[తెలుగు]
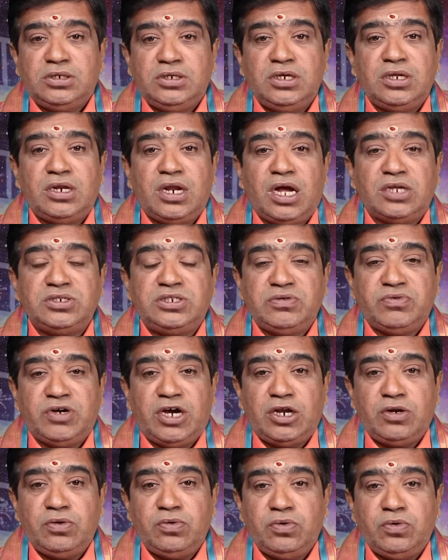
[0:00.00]
ఈ రాశి
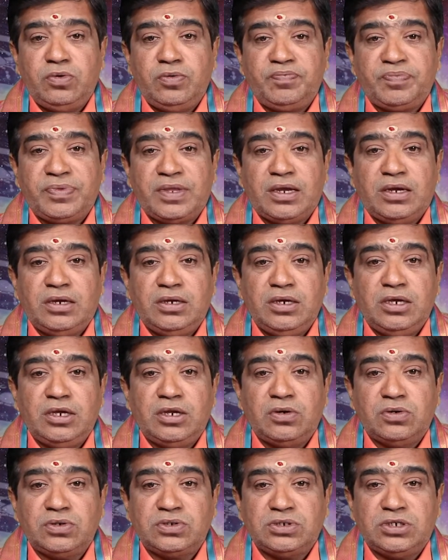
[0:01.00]
వారు ఈ
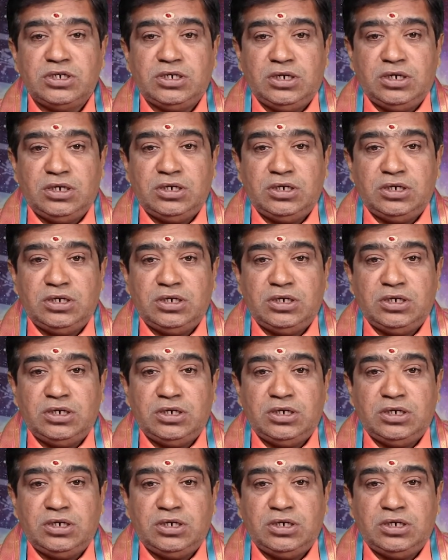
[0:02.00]
రోజున